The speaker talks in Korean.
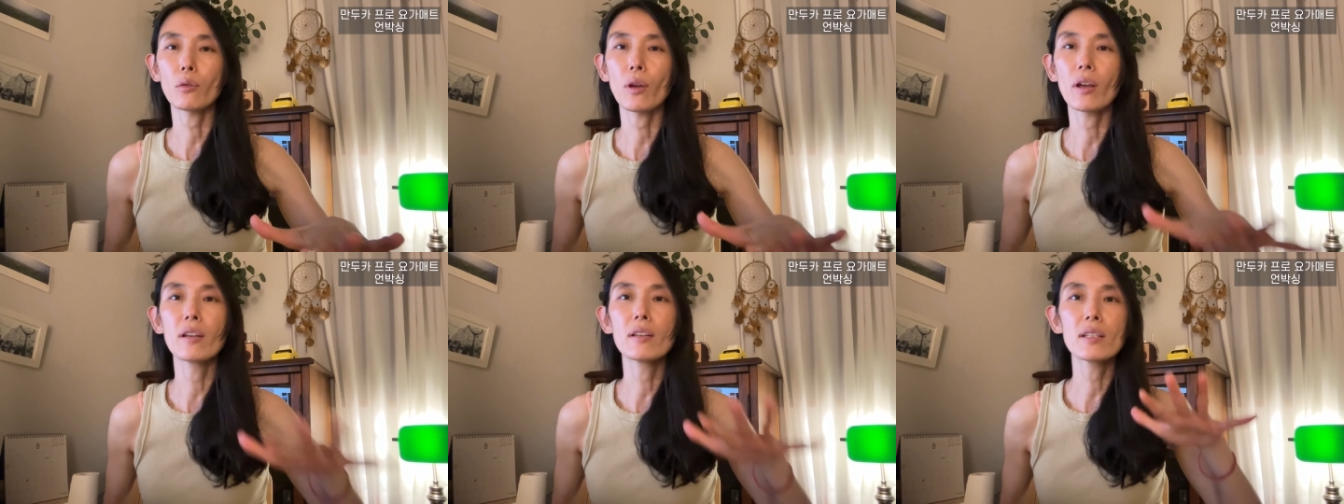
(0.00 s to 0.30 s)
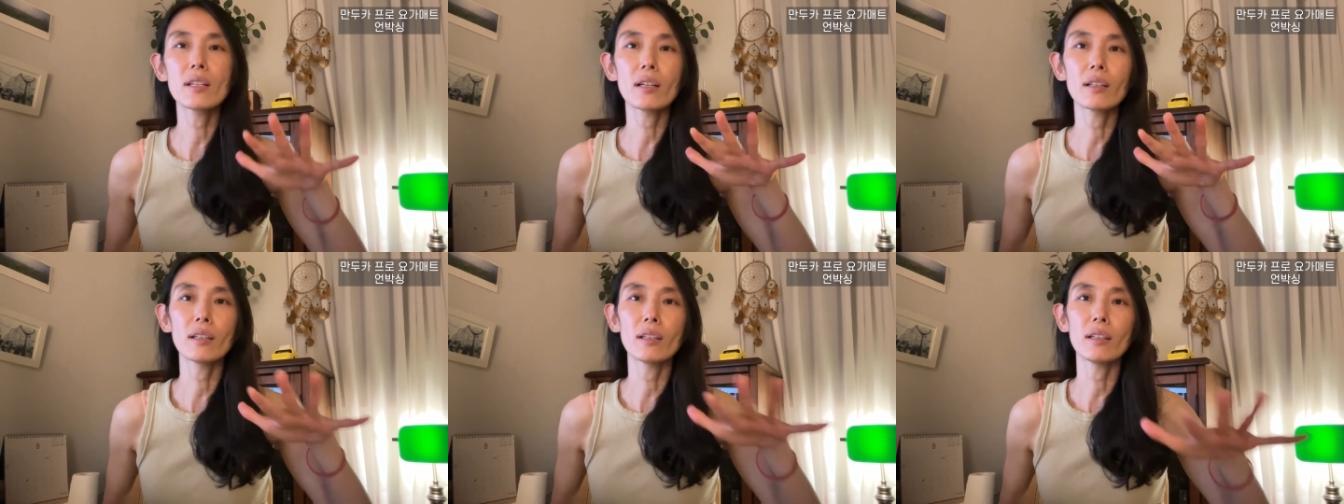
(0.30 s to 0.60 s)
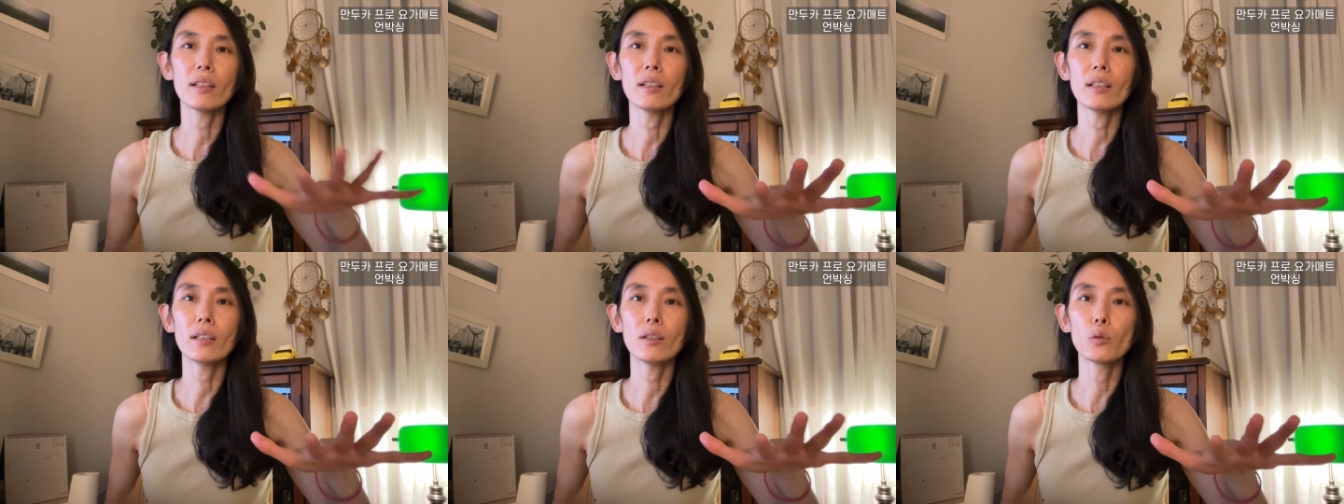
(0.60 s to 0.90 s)

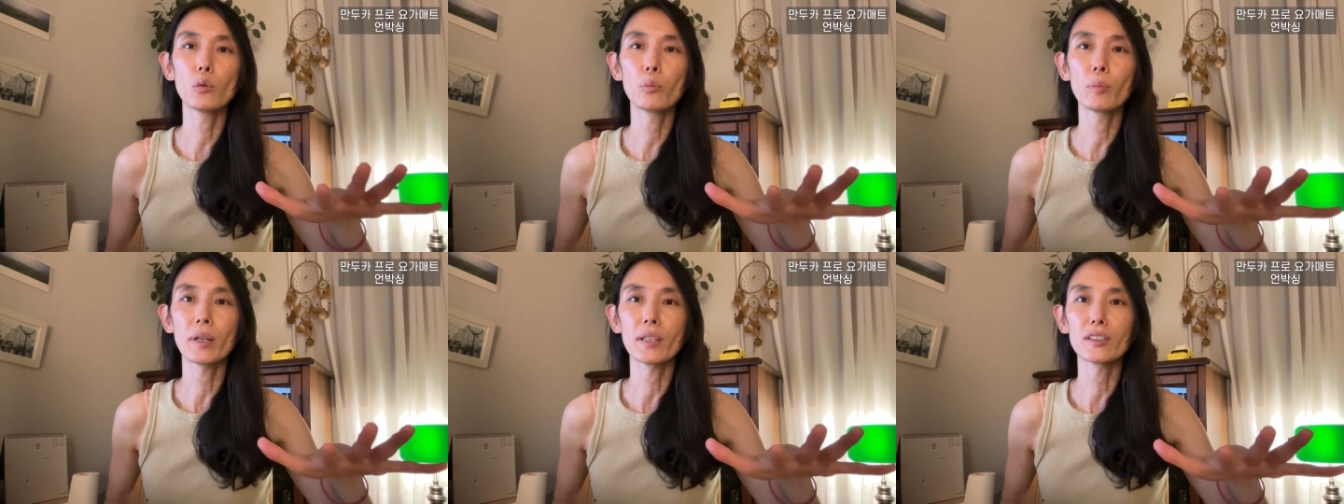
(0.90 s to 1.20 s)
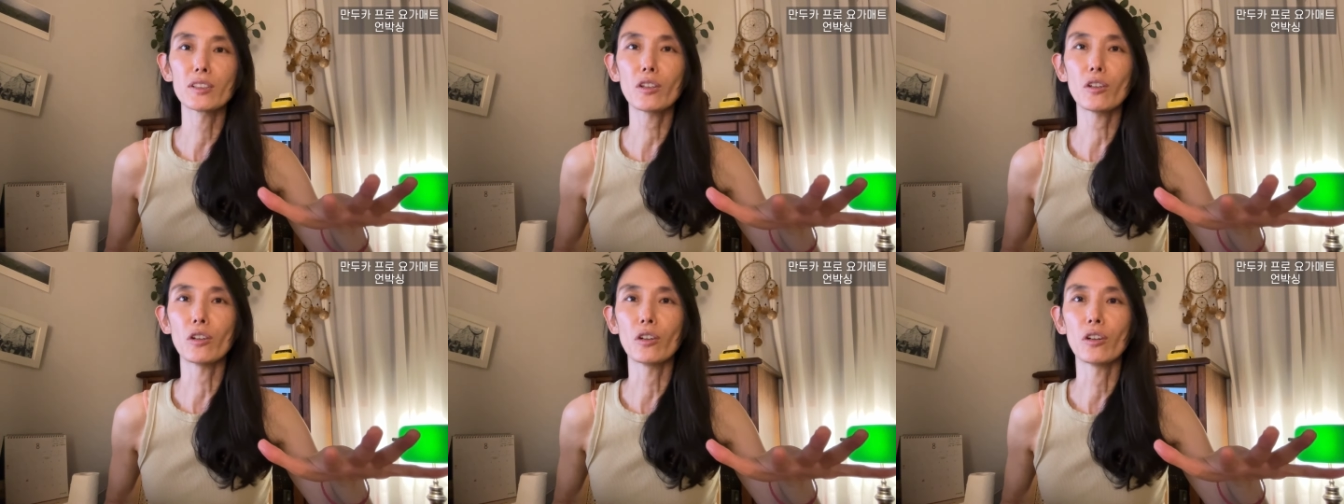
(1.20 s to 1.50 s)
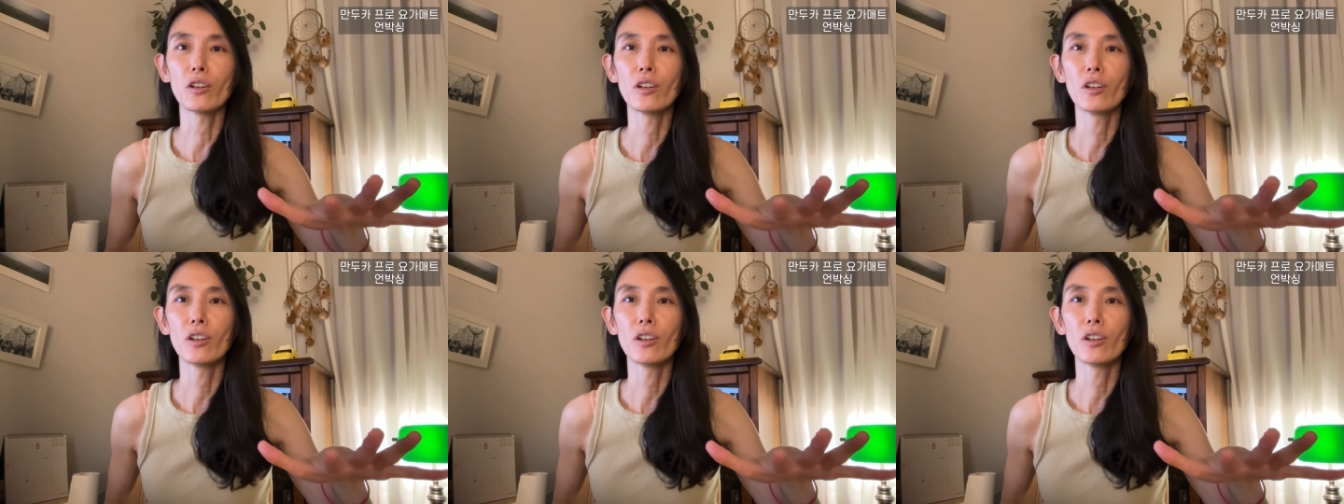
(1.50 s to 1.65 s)
굉장히 높아서